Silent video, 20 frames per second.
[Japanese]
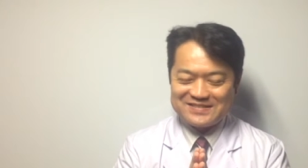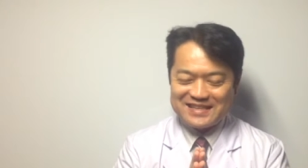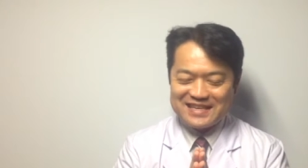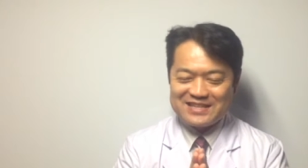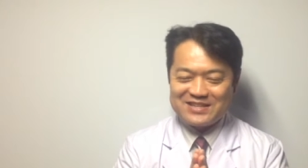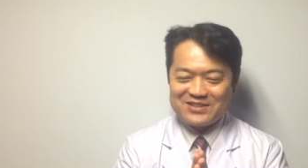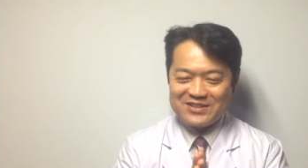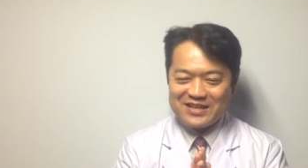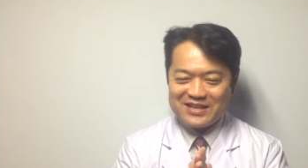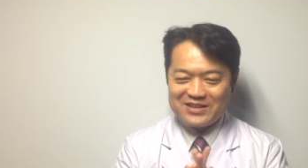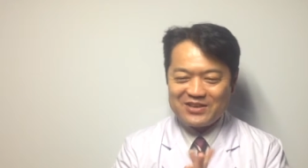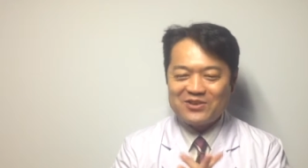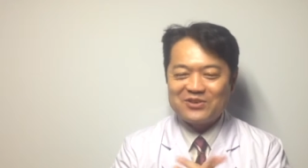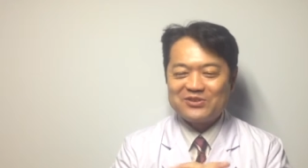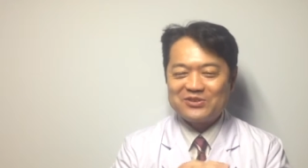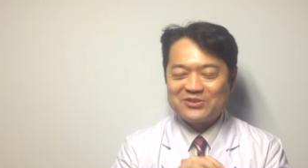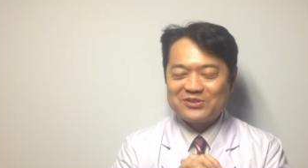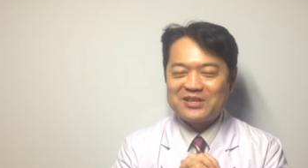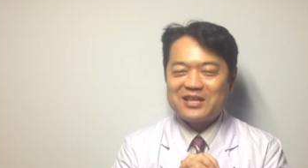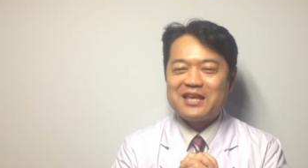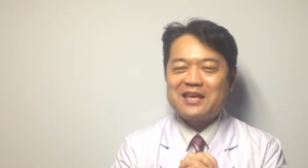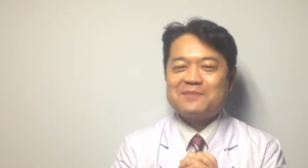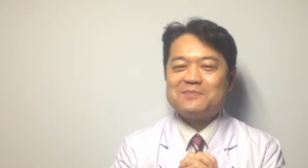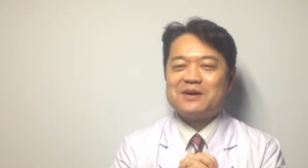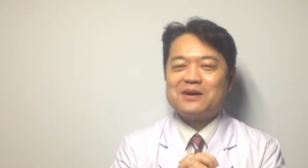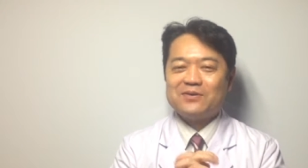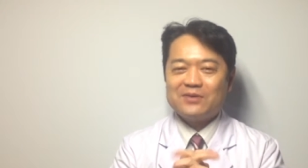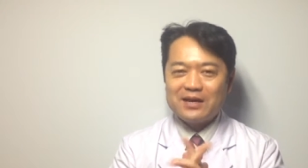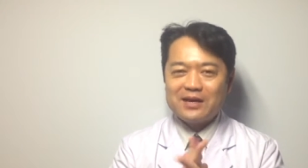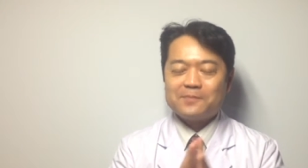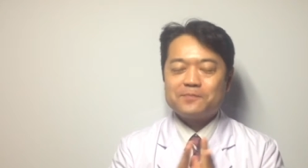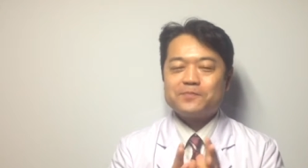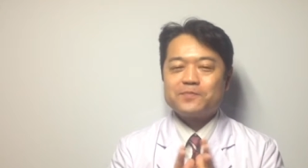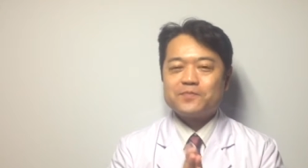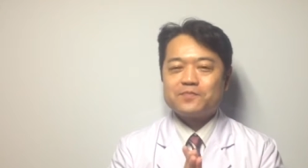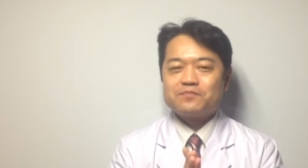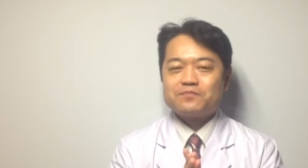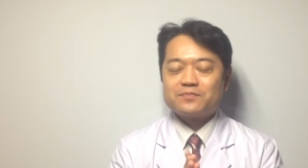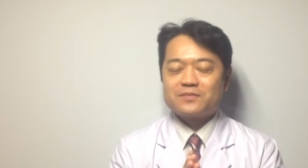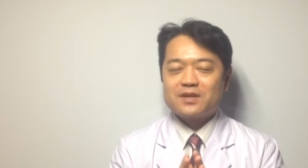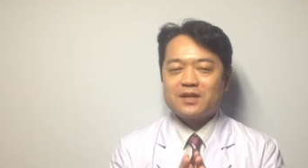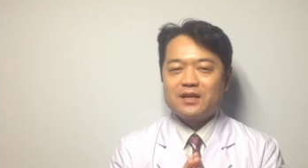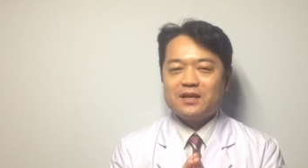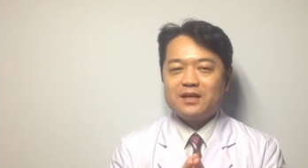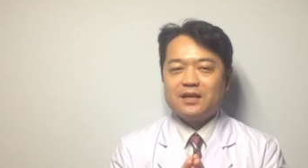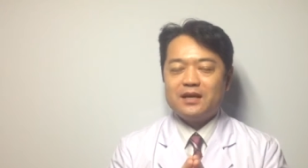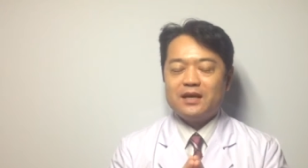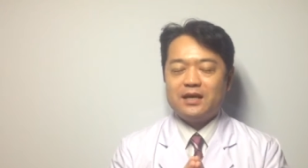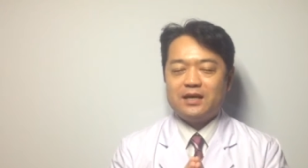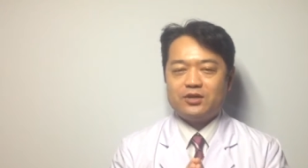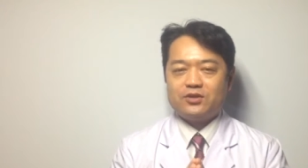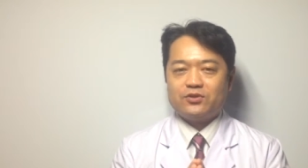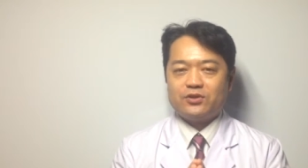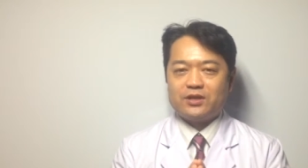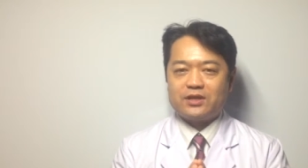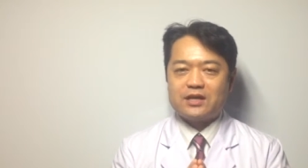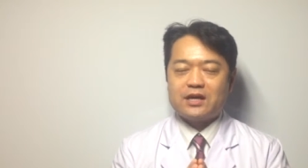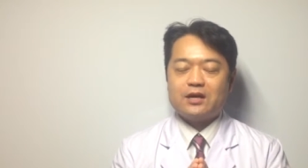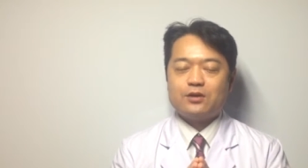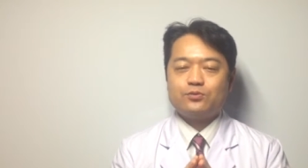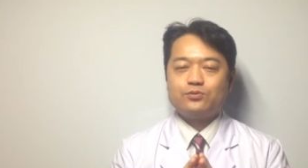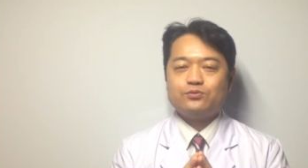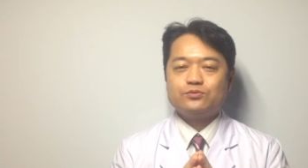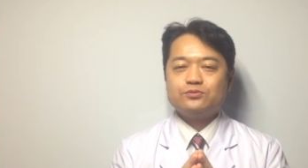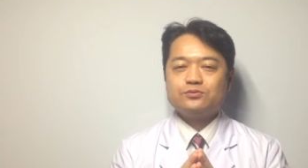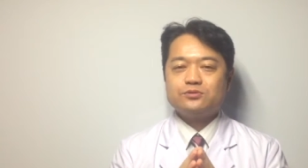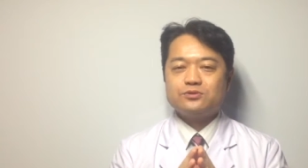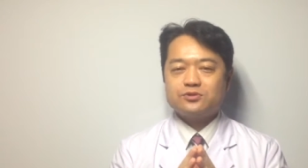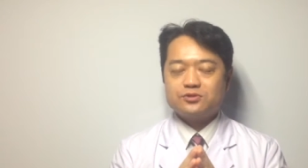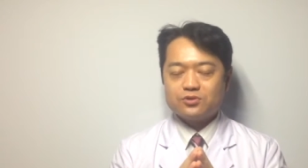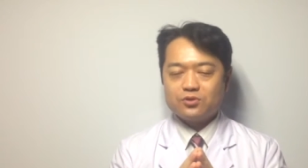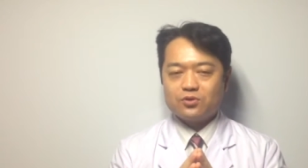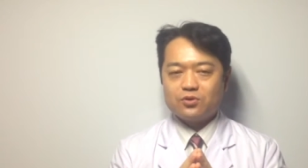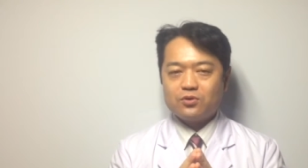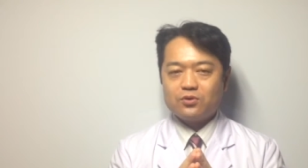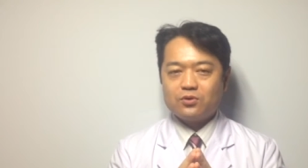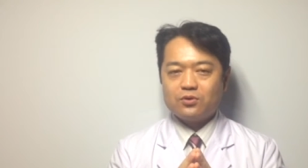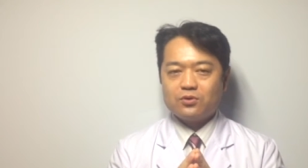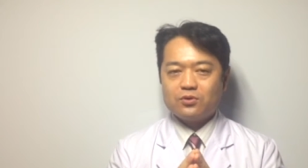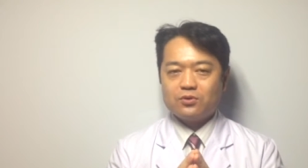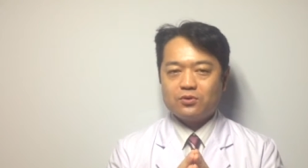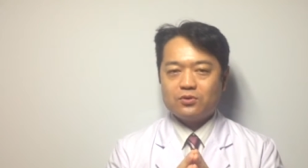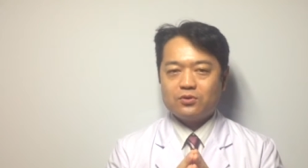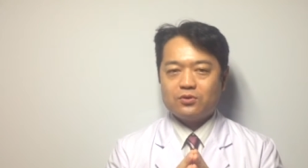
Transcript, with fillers: えー、っとね、今日のテーマは、えー、っとね、花粉症